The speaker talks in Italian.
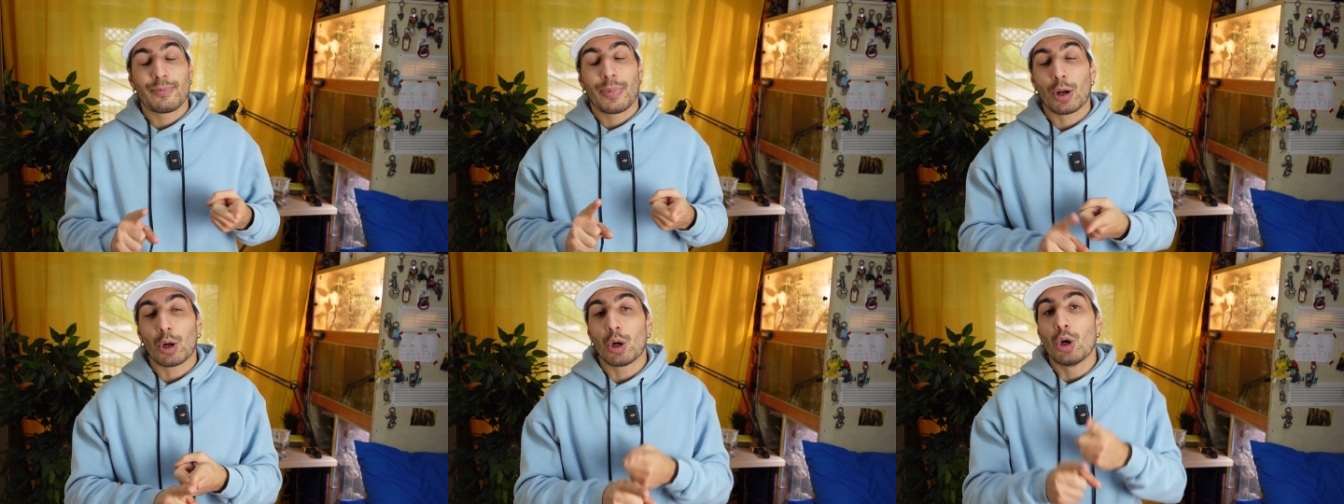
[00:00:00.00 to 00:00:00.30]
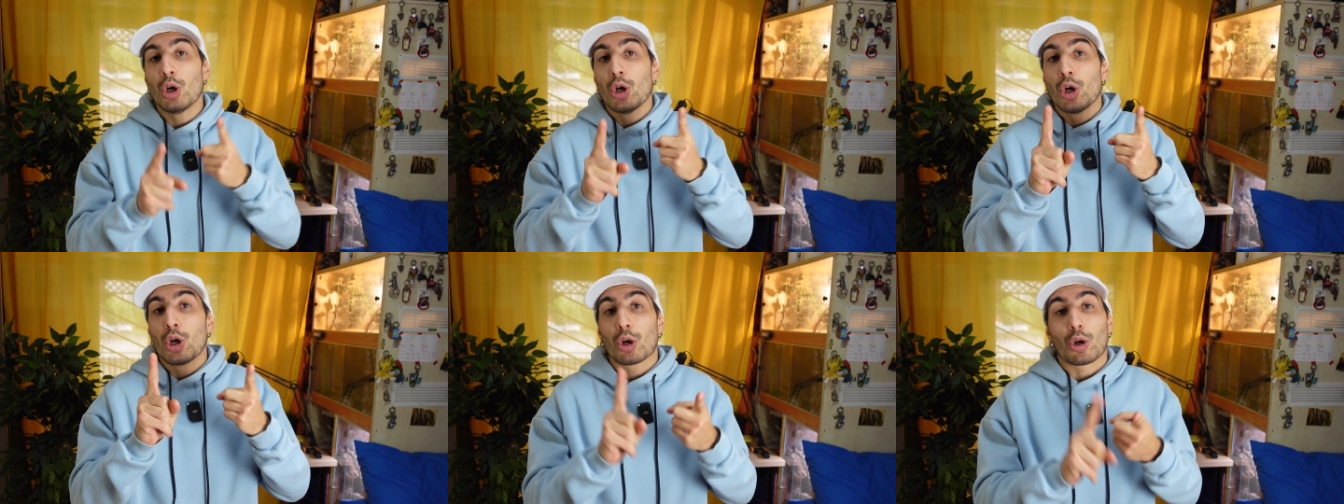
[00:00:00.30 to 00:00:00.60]
però
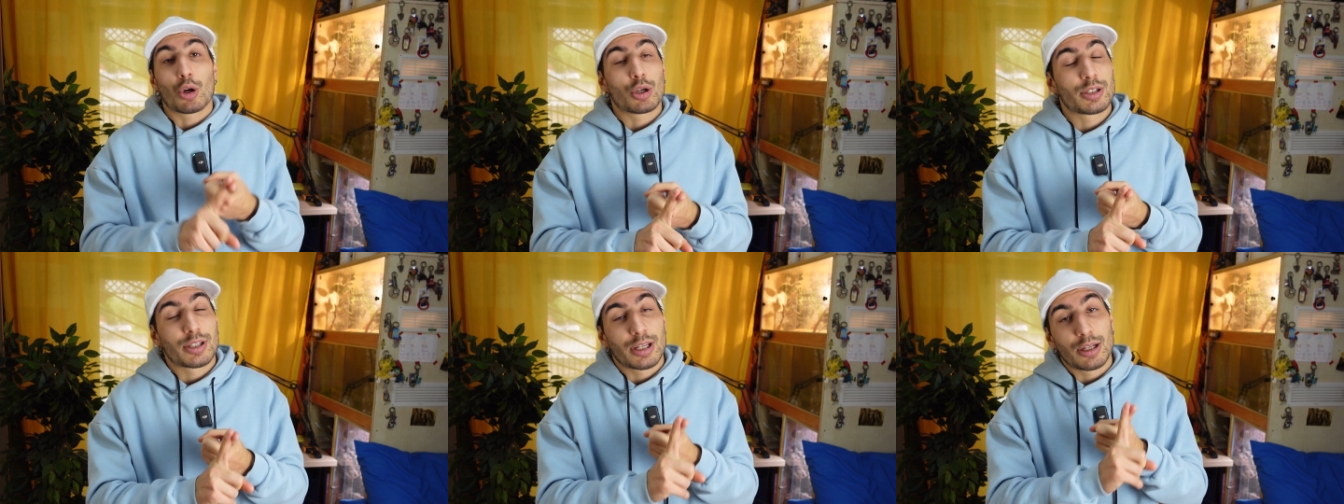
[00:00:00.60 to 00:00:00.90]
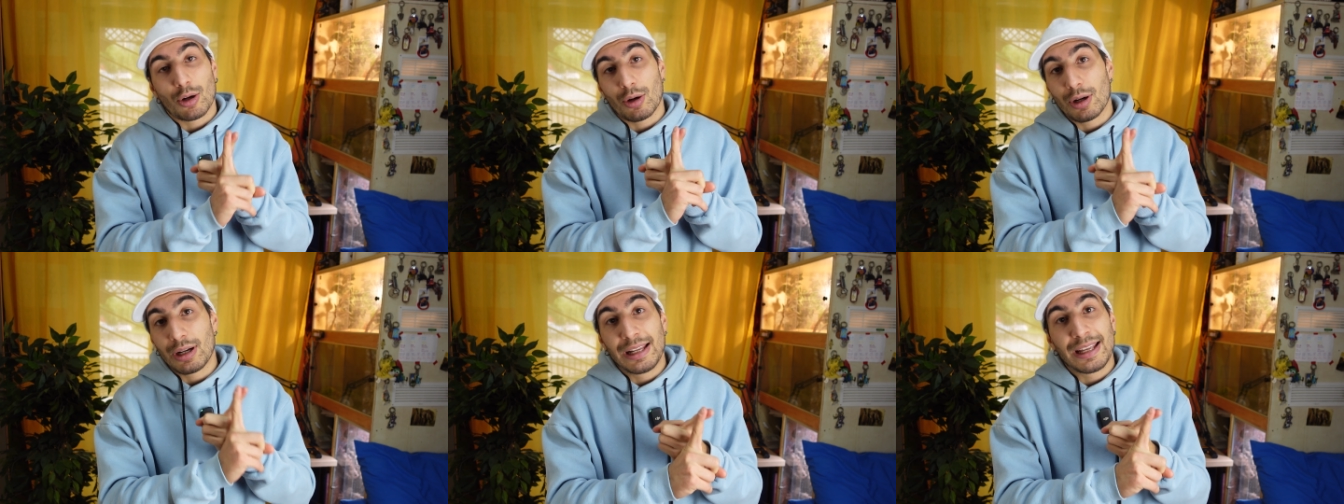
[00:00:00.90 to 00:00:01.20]

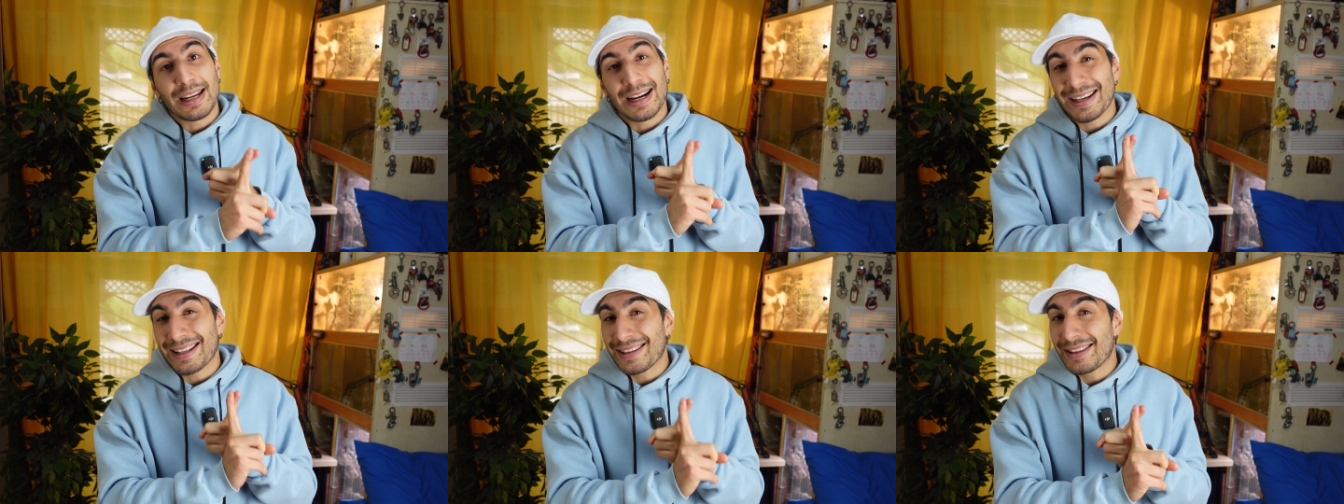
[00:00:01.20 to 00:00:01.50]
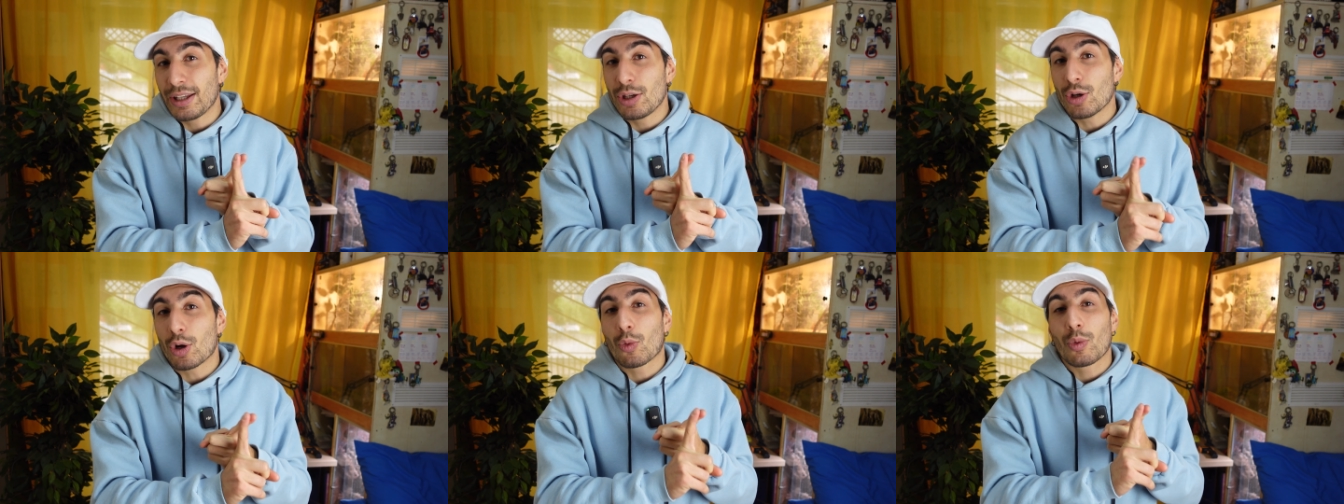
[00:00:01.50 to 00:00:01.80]
costano l'ira di
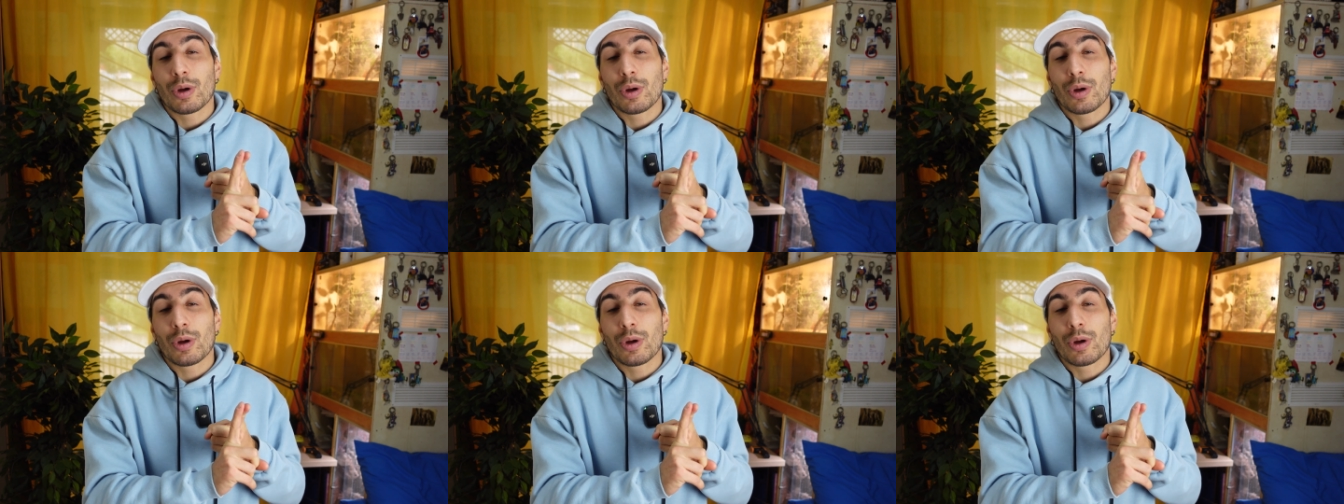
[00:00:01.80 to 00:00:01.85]
Dio,